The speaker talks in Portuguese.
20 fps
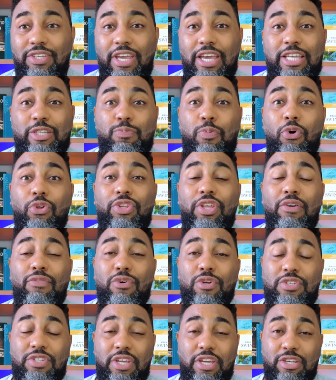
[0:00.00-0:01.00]
de responder
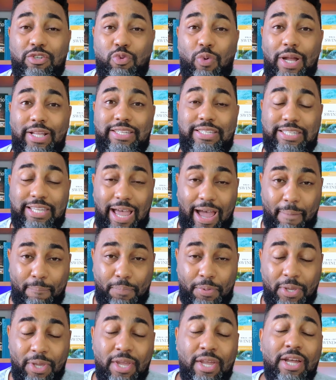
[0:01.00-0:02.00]
vocês no
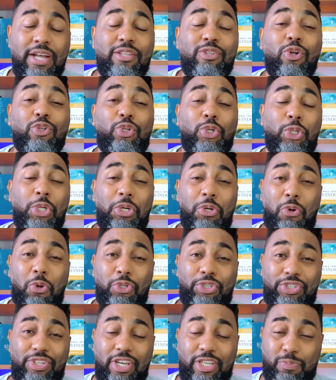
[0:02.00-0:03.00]
WhatsApp, não tô dando
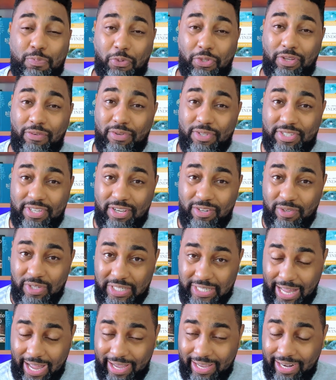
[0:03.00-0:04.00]
conta de responder vocês no
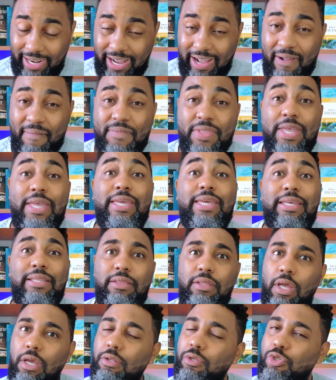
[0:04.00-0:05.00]
Instagram e
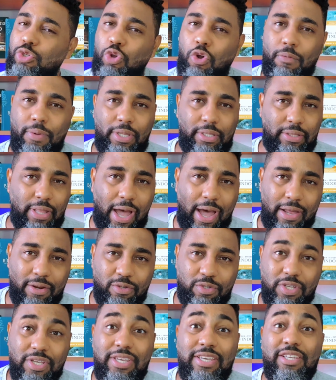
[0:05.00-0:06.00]
nem nos
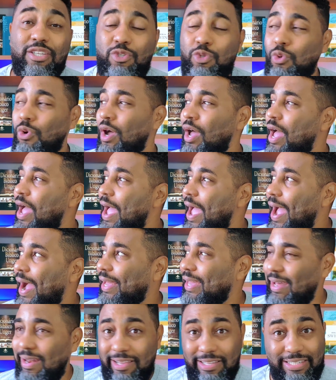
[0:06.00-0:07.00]
comentários. Isso é
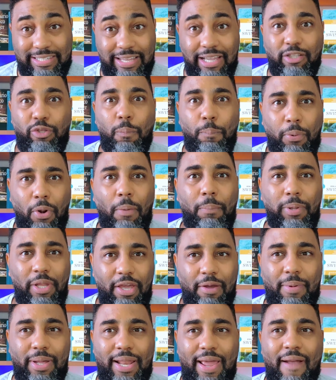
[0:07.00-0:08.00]
aquele santo
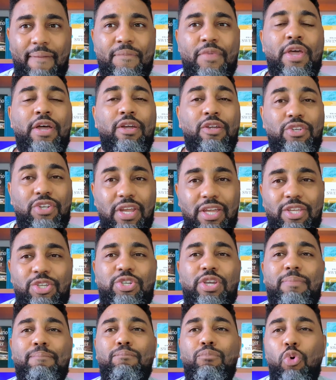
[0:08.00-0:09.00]
problema, né?
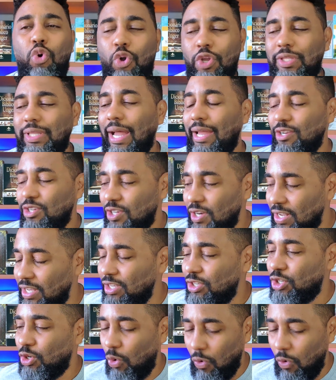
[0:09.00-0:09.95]
Gente, muita gente